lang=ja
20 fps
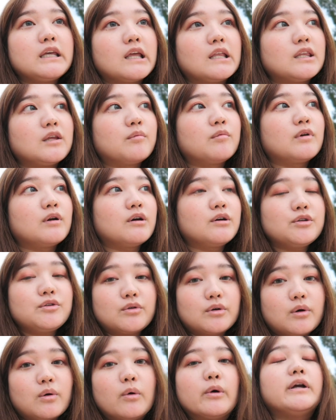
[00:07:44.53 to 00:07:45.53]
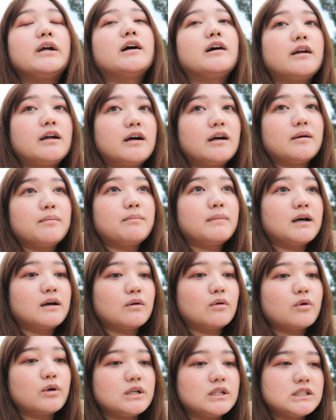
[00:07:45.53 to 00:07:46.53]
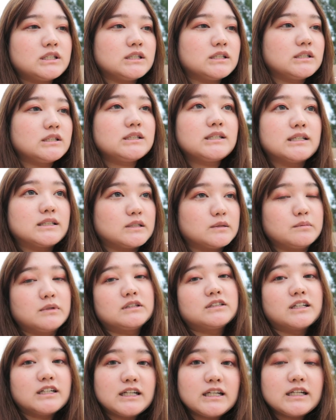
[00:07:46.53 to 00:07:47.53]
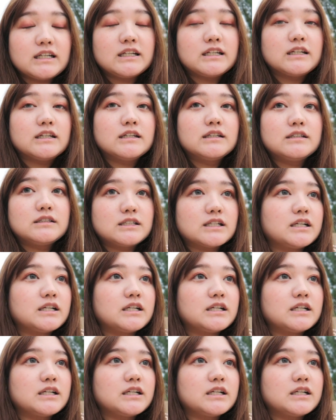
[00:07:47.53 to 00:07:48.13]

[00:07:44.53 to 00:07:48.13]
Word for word: やってもらう人が多いからまあ小石敷き詰めたり